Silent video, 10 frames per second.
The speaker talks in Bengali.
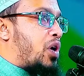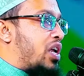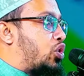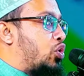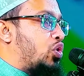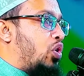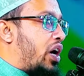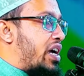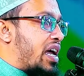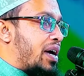পড়ার সুযোগ
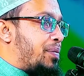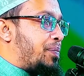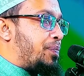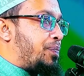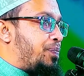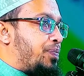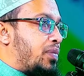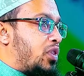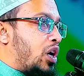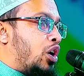হয় না
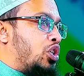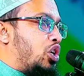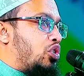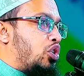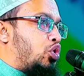তো অন্তত